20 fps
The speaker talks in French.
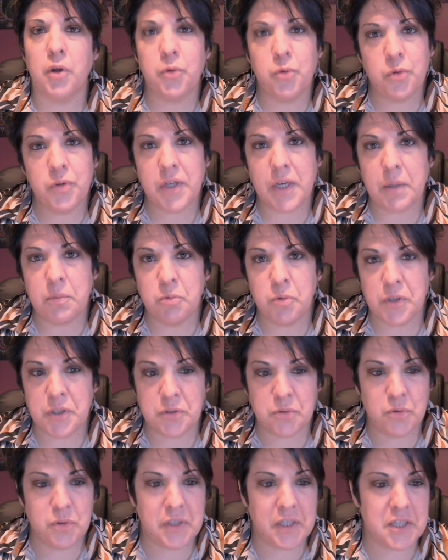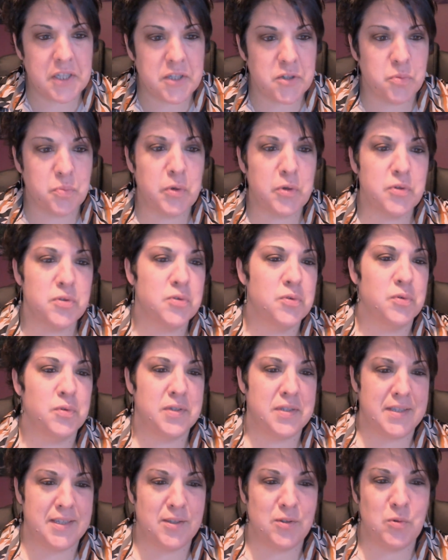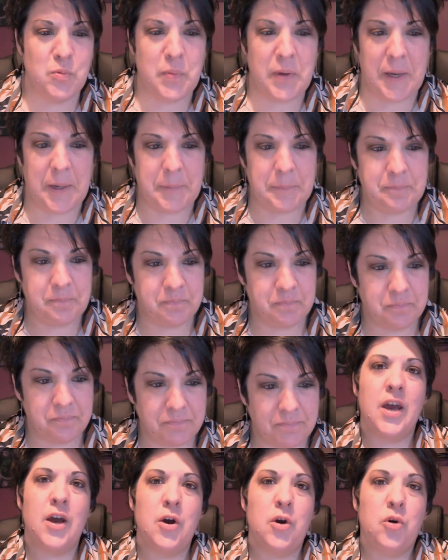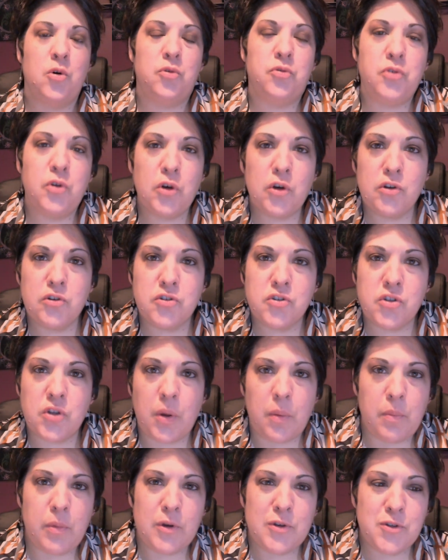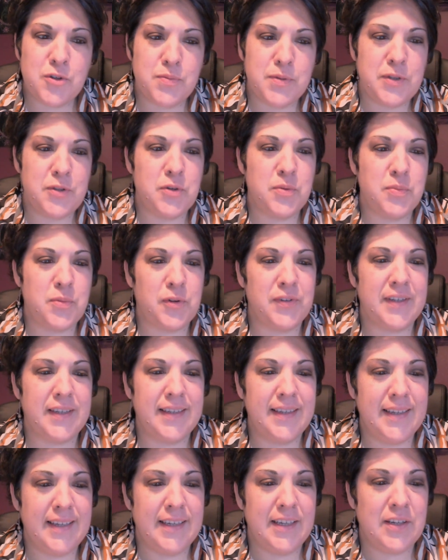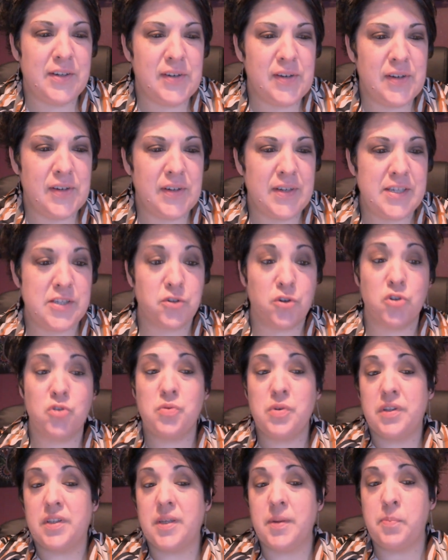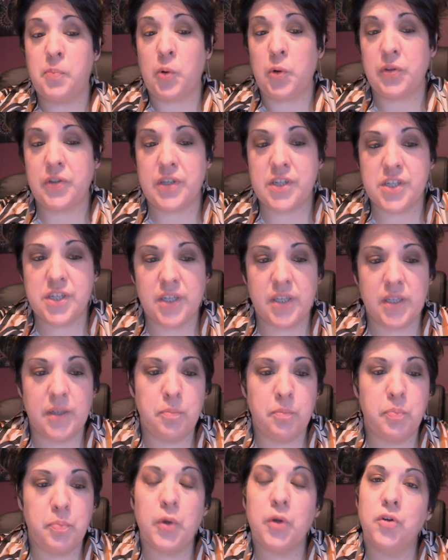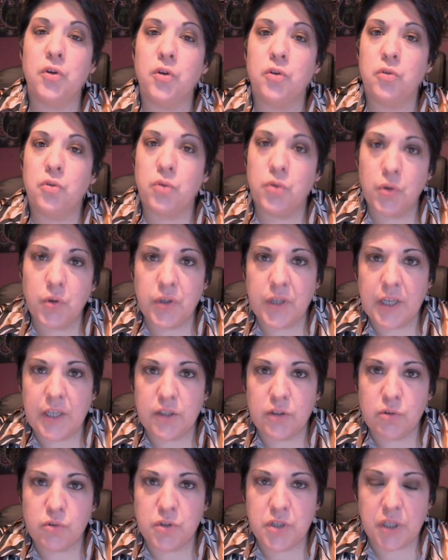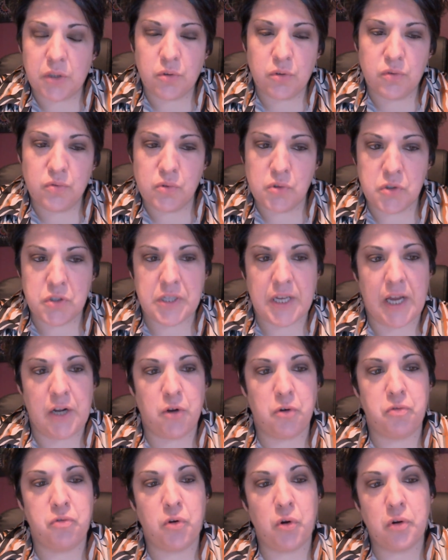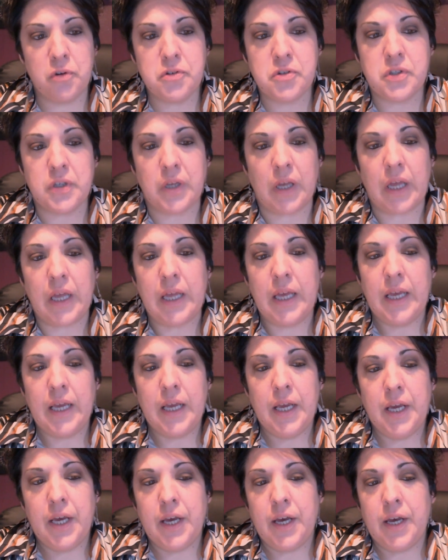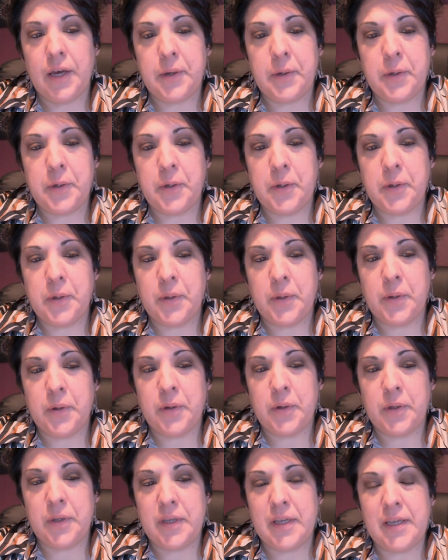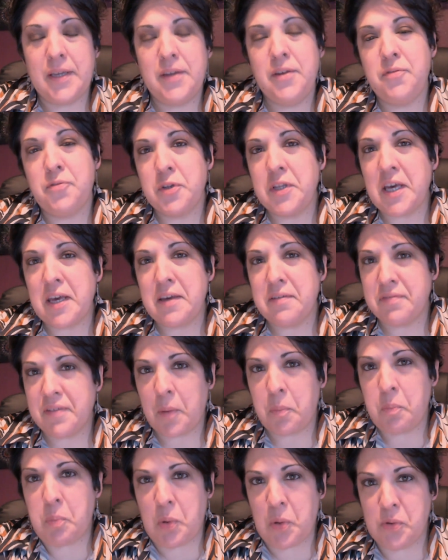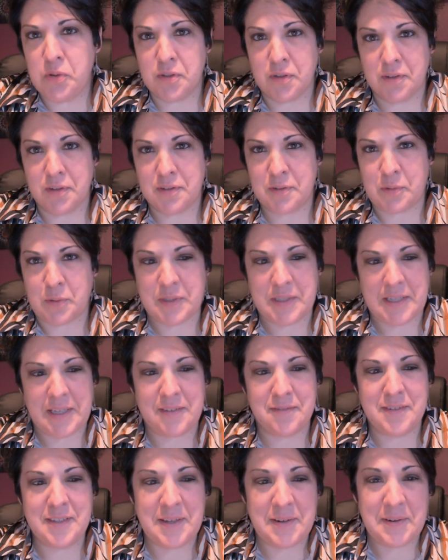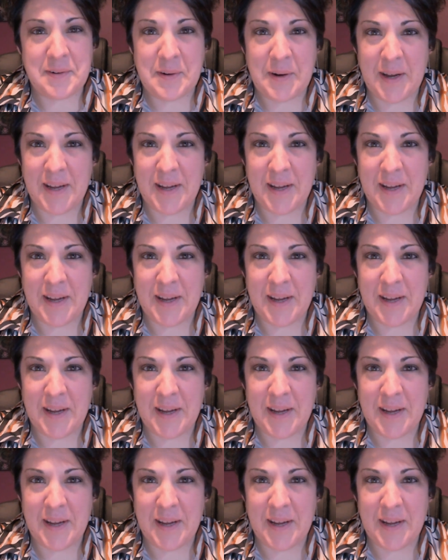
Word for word: de très bons résultats, je pense, donc c'est super. Florence m'a ensuite demandé est-ce que tu étais protégée pendant ton enquête au château de Vos Alors Florence, il faudrait faire pause sur cette vidéo.